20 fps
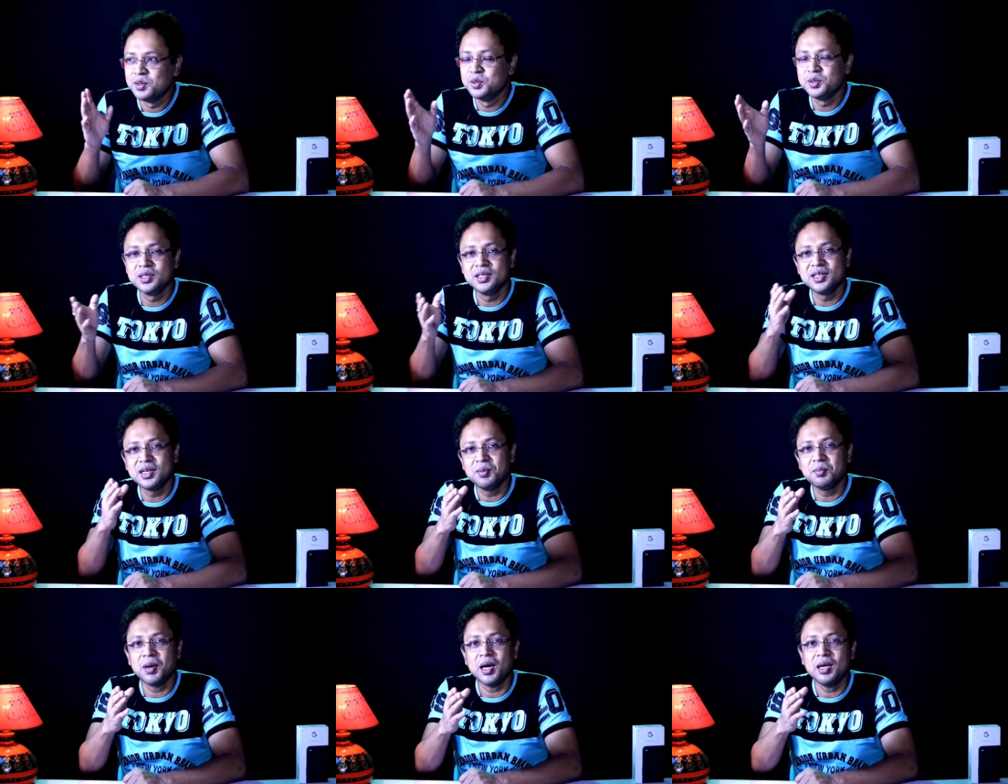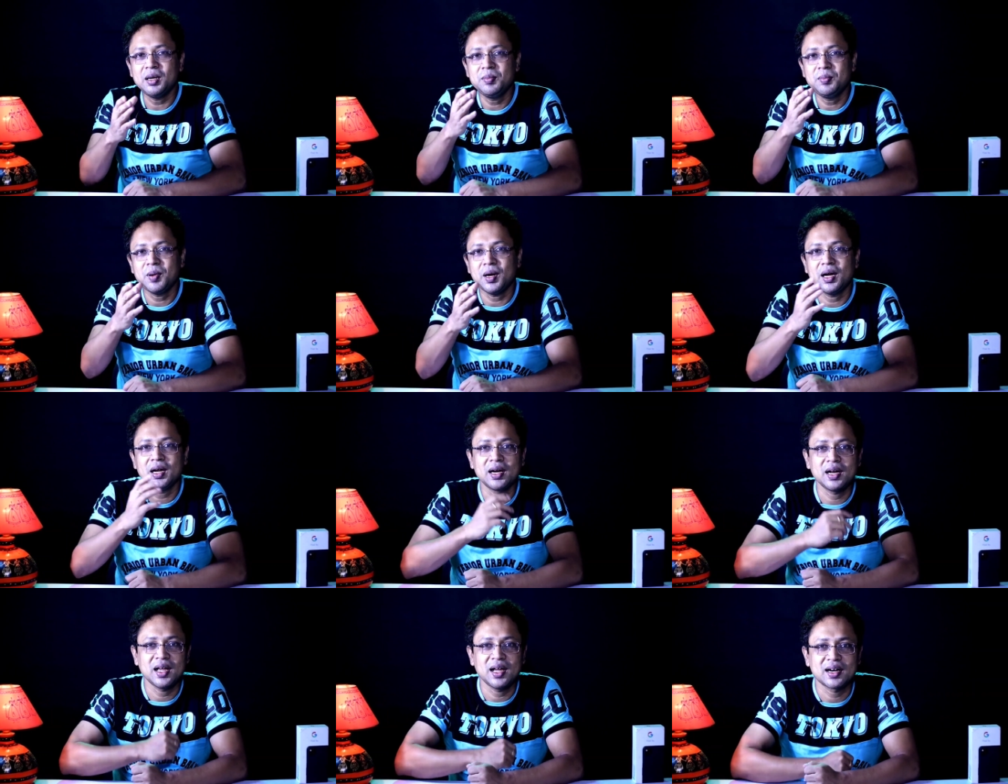দু তিনটে বাল্ব
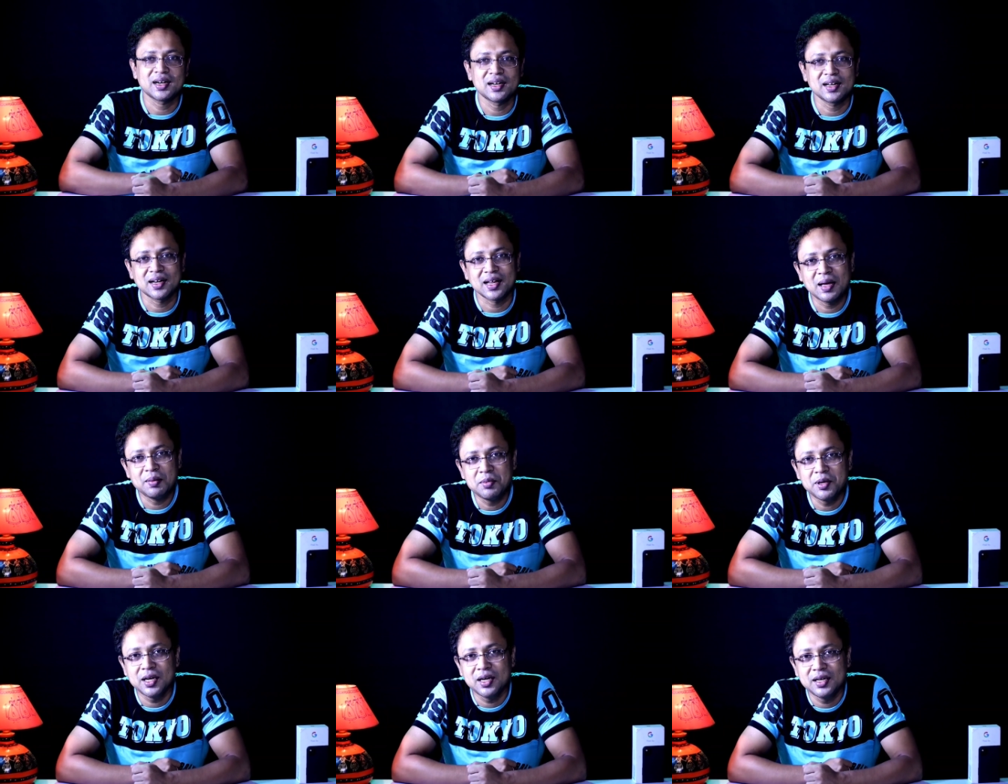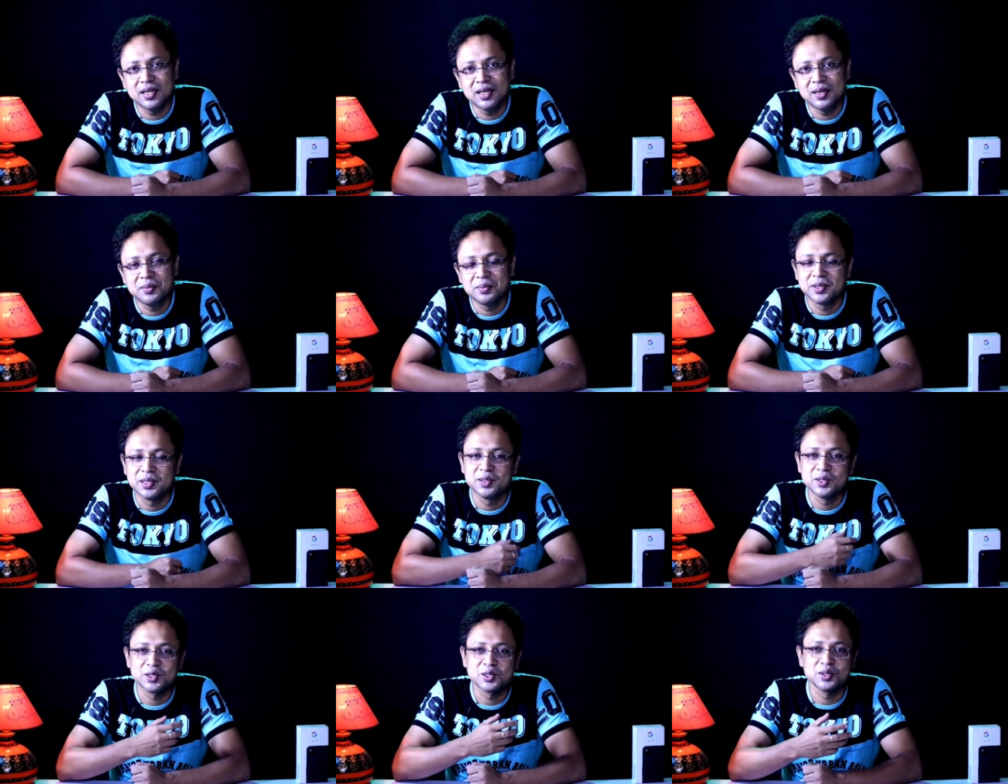আর একটা ক্যামেরা নিয়ে
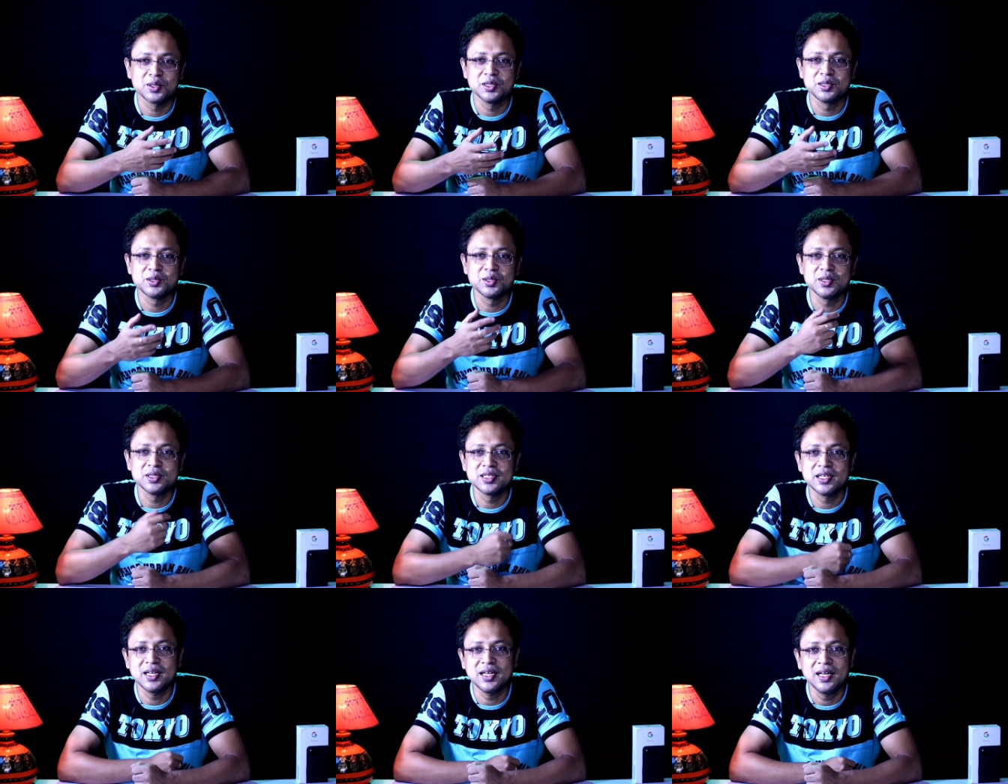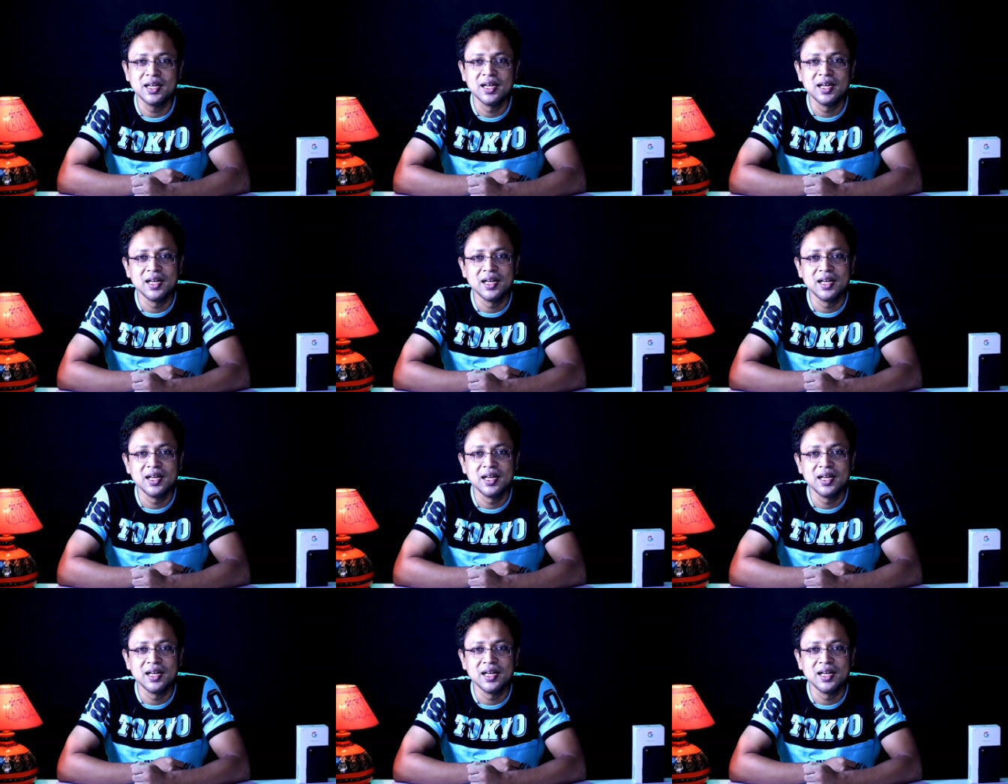ভিডিও শুটিং চলছে